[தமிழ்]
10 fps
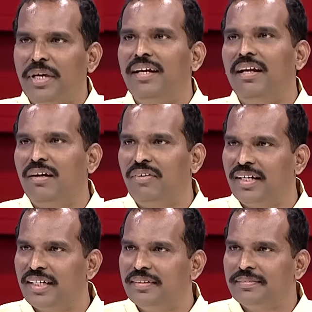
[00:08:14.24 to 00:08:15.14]
மிங்கிள்
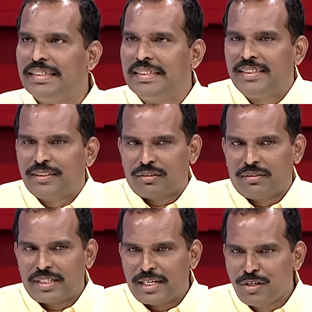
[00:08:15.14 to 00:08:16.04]
ஆவாங்க ஸோ
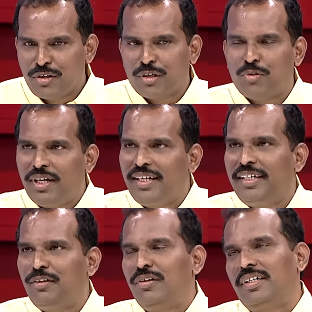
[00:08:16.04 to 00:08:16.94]
என்னோட
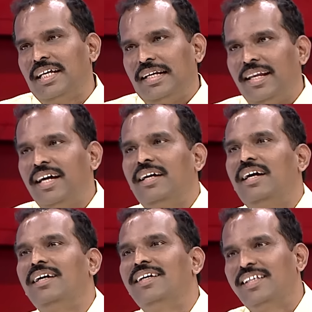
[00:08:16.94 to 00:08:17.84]
குவாலிட்டி உங்கள்கிட்ட இல்லை
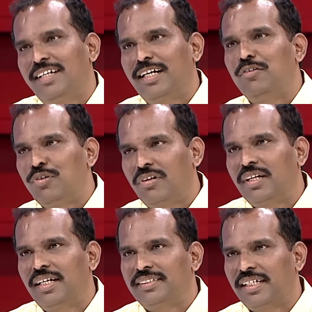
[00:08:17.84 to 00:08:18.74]
அதனால்
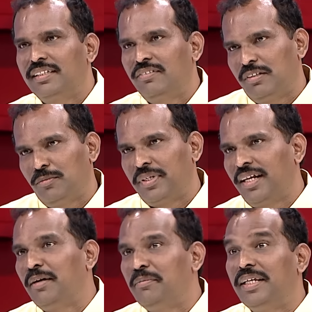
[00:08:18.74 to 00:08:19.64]
அவங்களோட நான் சேர்ந்து
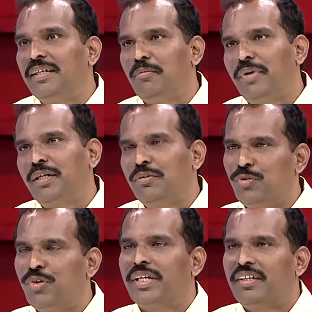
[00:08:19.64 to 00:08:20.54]
விரும்பலை அப்படிங்கிற மாதிரி
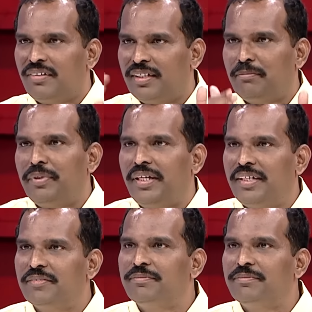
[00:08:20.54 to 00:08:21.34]
உருவாக்கிடுவாங்க பின்னாடி